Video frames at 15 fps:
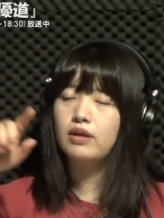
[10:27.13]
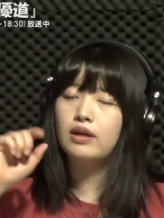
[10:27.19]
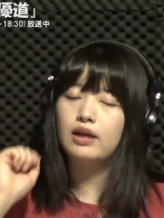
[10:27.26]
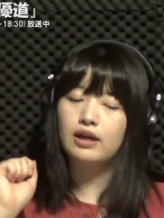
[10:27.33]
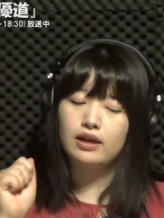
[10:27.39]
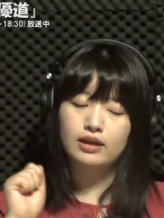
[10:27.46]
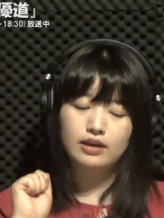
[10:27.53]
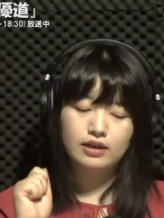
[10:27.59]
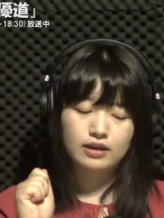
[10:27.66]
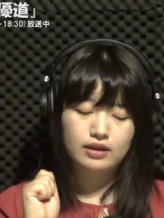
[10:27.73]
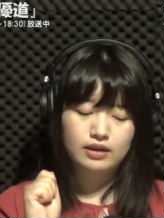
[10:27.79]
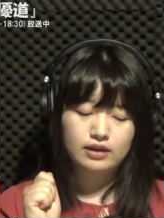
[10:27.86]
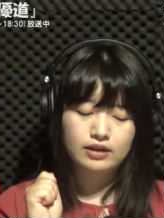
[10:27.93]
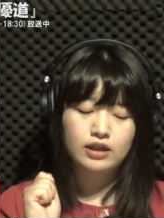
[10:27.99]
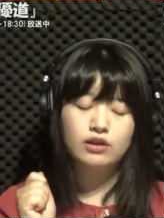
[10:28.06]
えー、
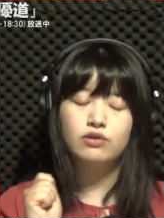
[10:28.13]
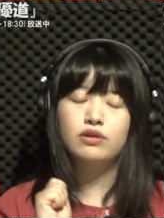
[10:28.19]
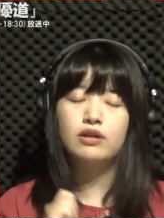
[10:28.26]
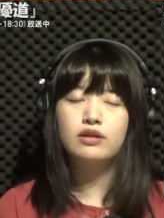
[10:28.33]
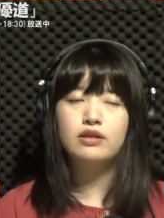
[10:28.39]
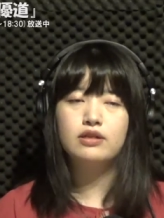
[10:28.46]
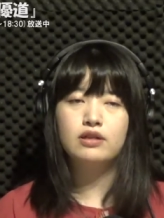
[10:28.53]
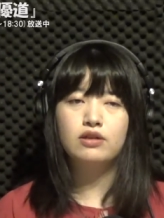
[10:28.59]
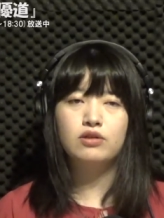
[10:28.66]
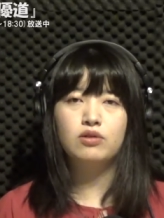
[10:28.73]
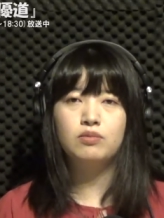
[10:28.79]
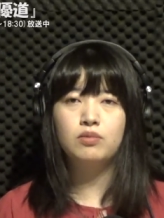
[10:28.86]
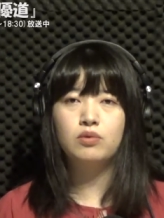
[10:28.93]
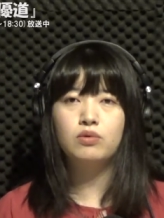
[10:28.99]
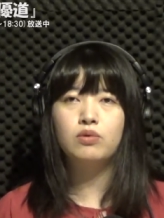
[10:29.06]
器具なんですけれども